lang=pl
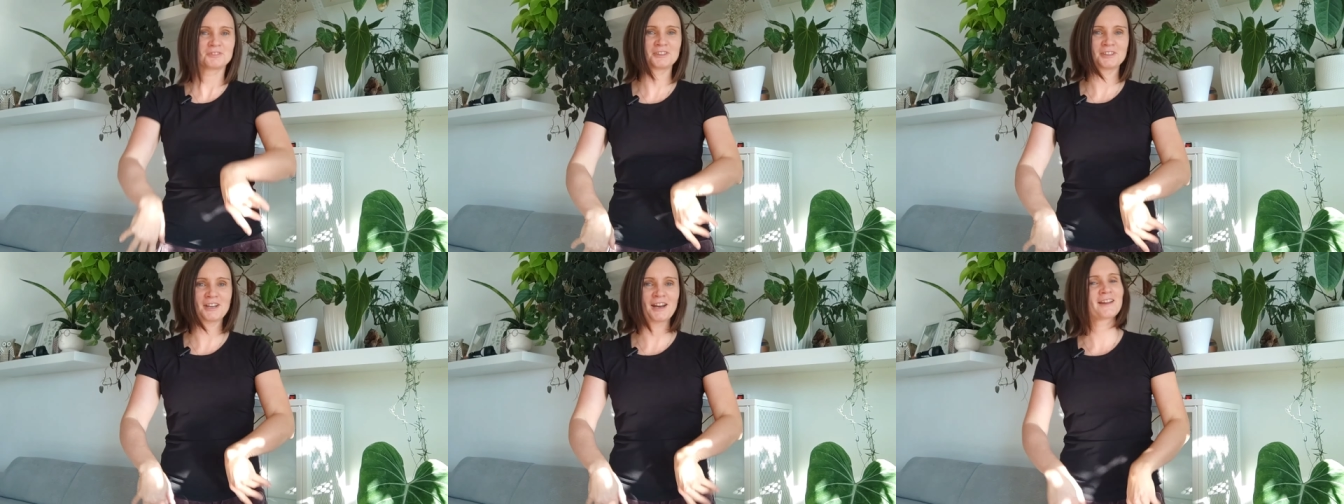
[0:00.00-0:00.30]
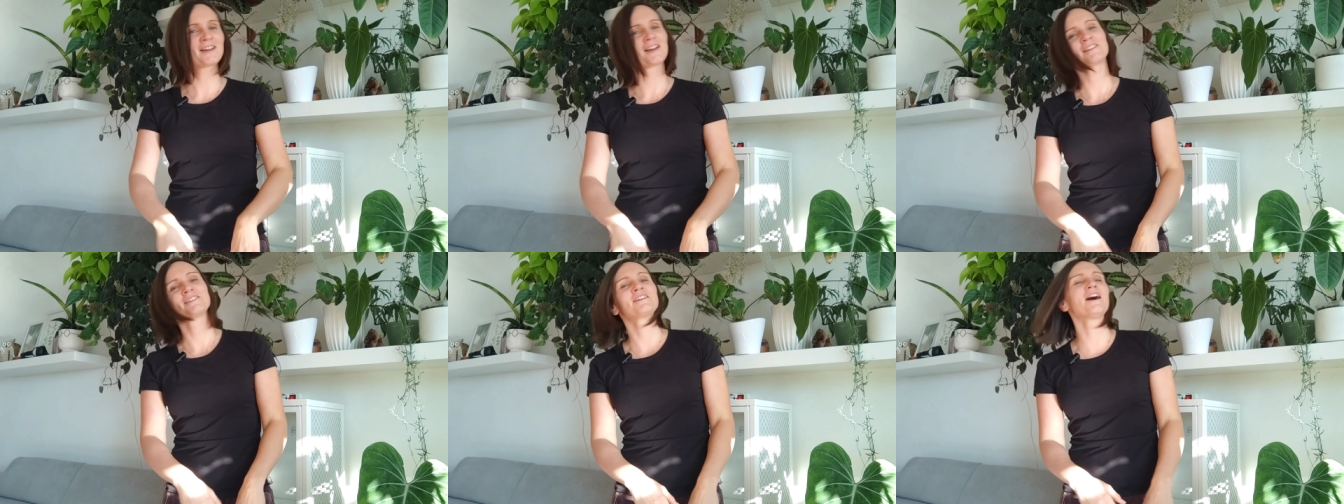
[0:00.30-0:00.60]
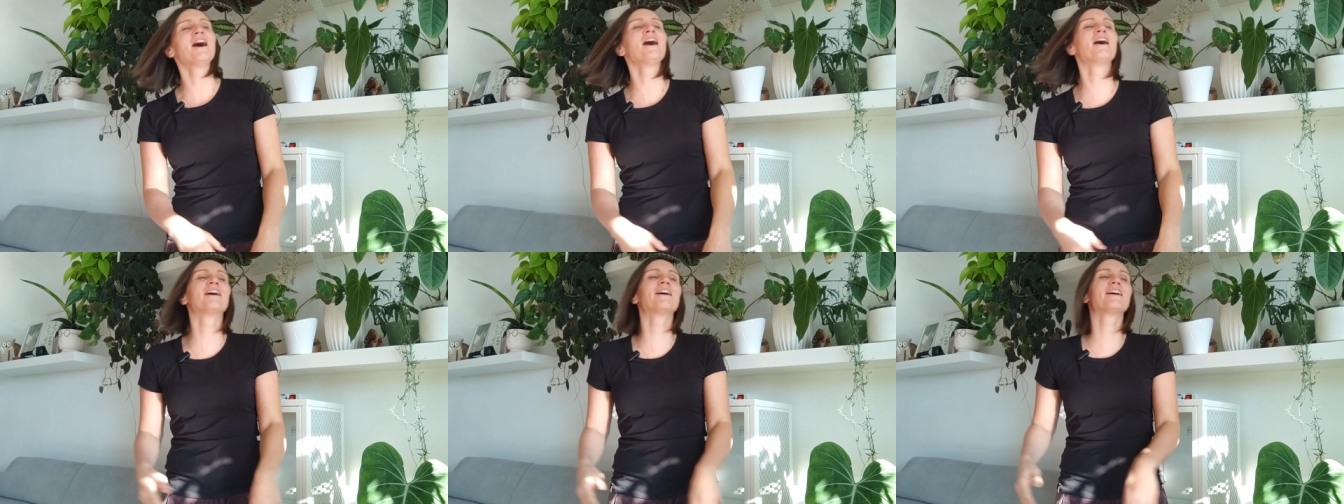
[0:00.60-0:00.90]

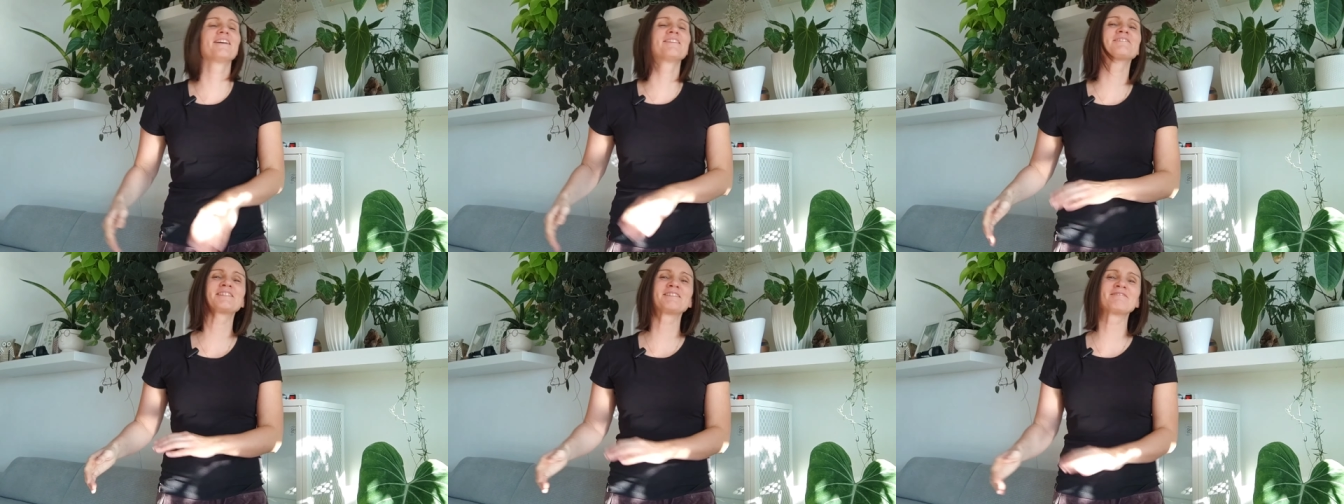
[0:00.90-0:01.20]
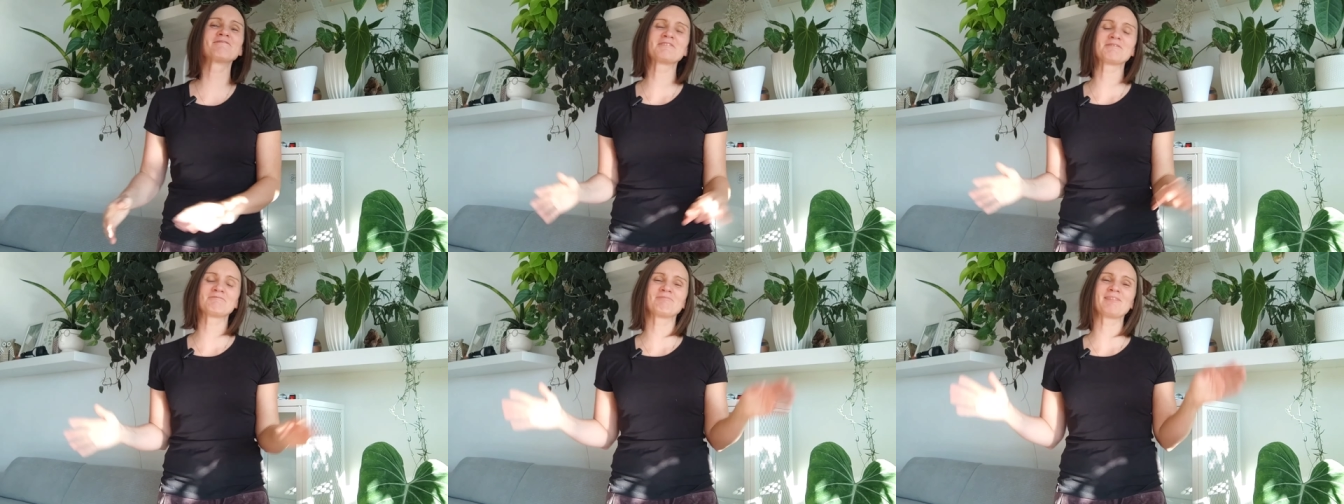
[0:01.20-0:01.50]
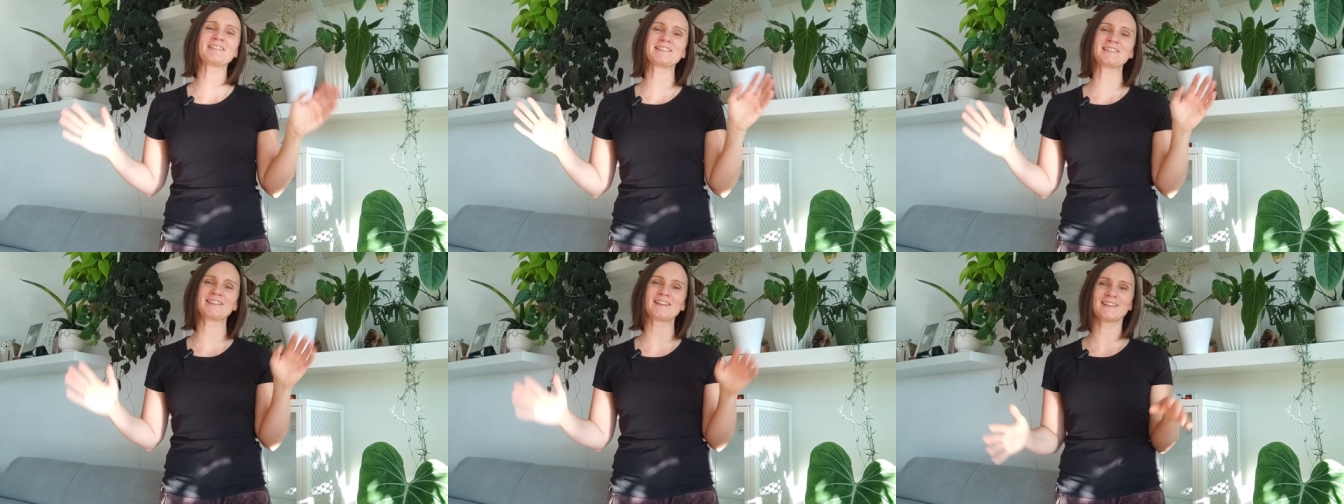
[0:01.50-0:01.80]
Tragedia w tym
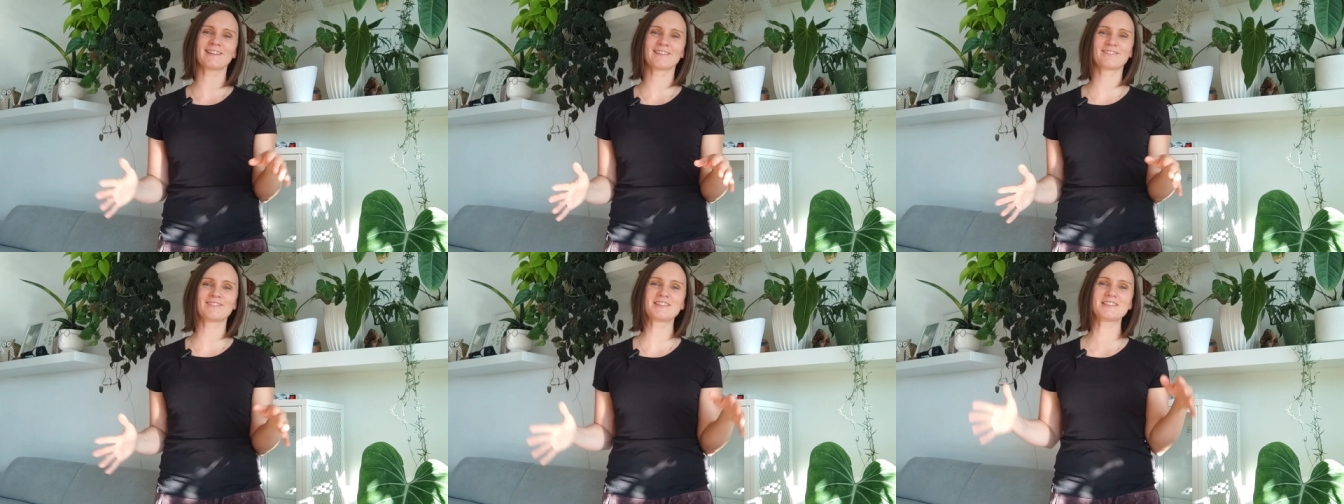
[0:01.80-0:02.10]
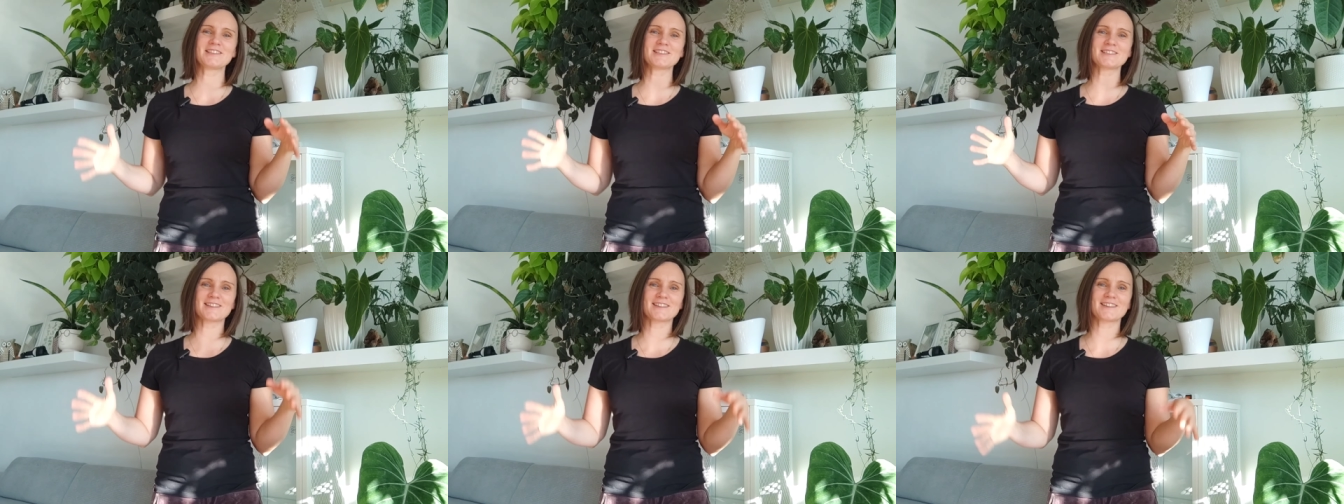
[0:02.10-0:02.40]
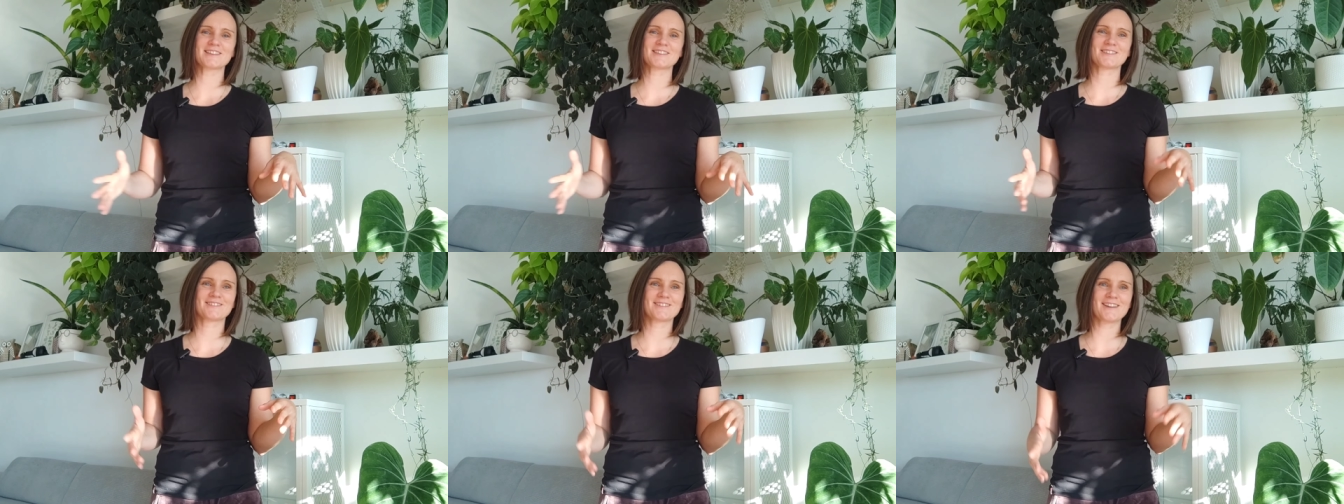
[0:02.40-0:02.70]
temacie, ale jak widzicie
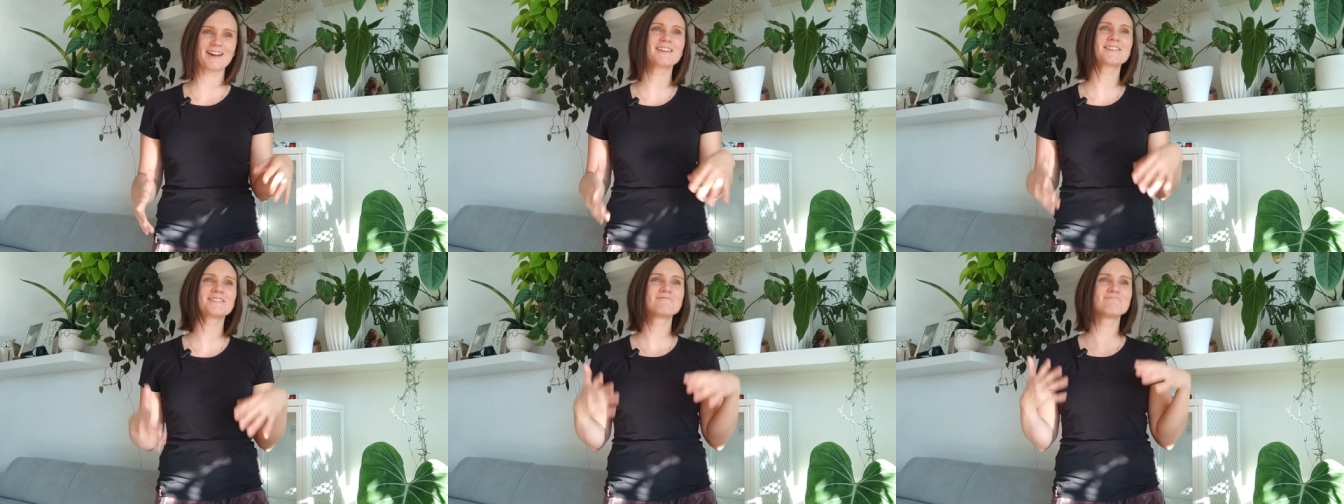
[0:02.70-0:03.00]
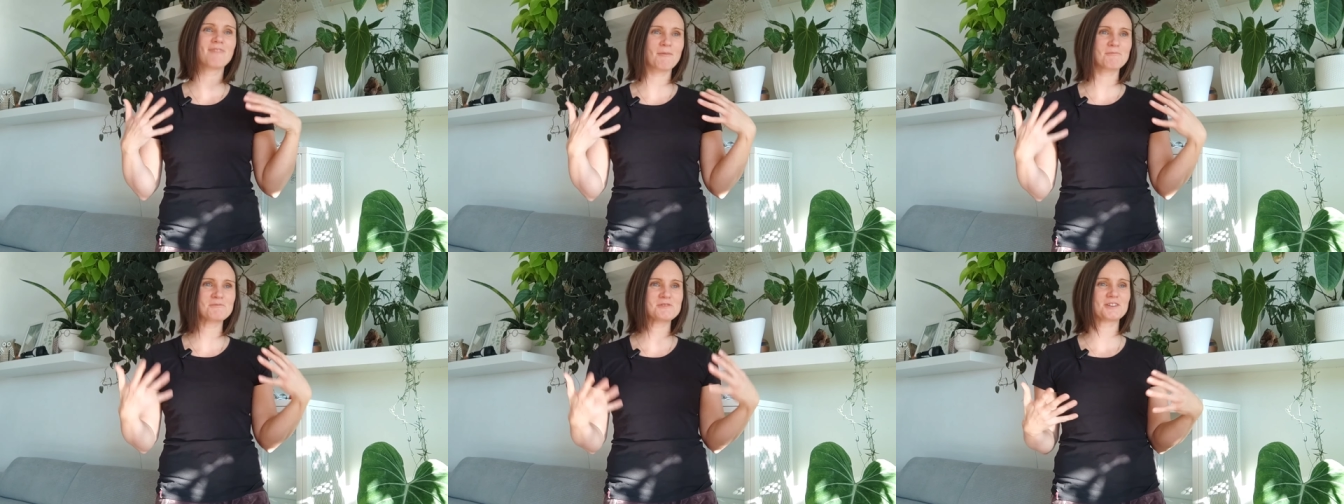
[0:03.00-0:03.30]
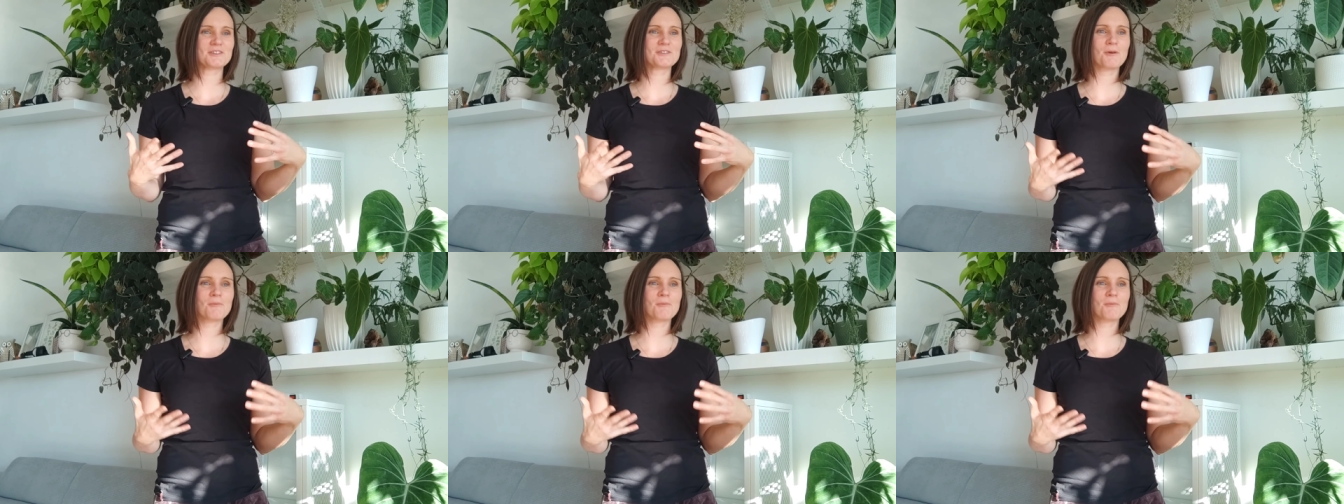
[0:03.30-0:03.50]
jest ok, mam się